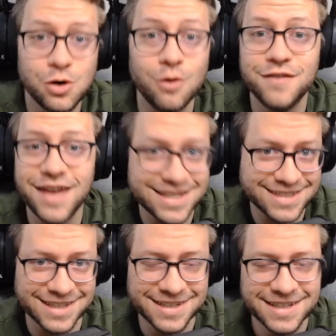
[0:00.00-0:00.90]

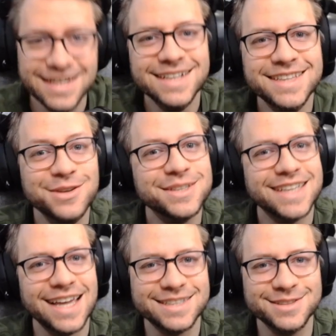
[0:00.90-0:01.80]
conversa, não
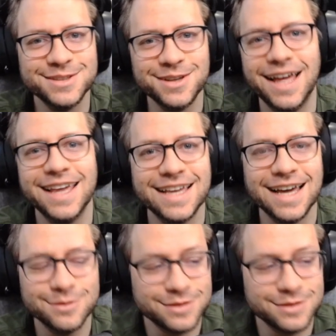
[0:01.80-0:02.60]
esquece do seu like, cara.